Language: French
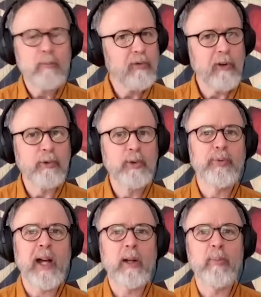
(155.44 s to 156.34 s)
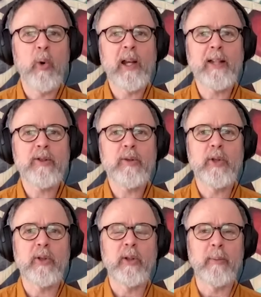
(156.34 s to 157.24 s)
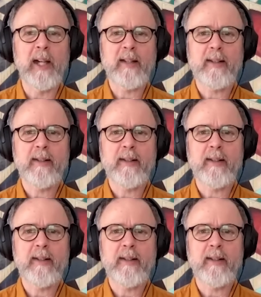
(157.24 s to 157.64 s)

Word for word: Pouvez-vous nous faire le point là-dessus, M. Demers?